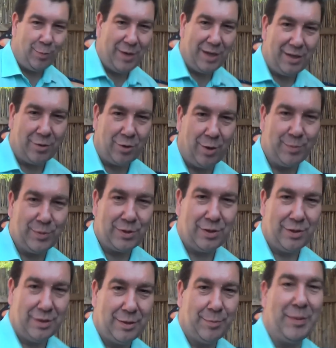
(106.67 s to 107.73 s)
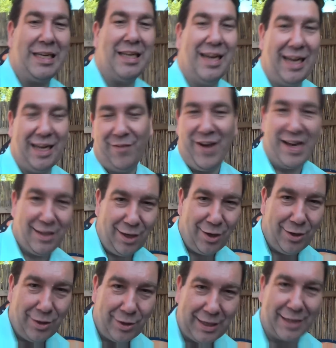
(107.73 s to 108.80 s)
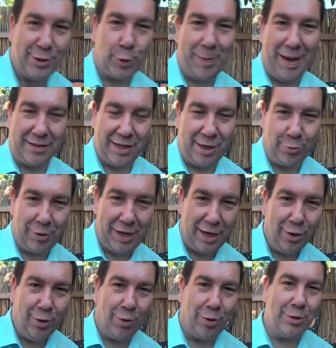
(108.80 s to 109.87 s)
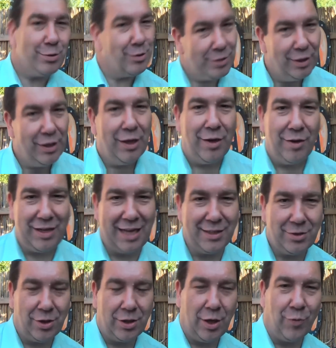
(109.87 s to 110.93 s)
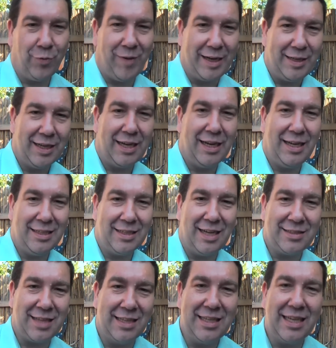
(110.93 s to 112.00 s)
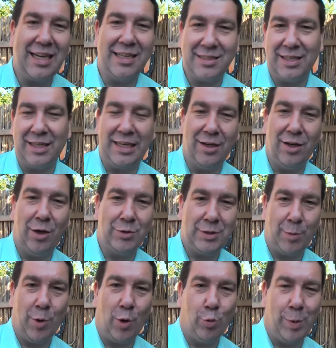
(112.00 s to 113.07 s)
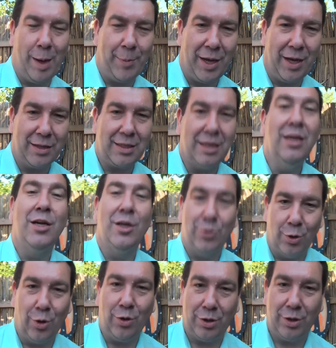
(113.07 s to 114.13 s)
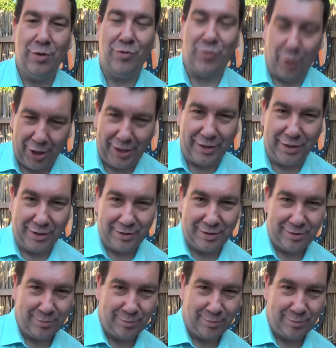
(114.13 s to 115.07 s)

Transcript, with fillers: nochmal kommt Michael Wendler, ganz spektakulär und lasst euch auf weitere interessante Gäste hier aus dem Europapark noch freuen.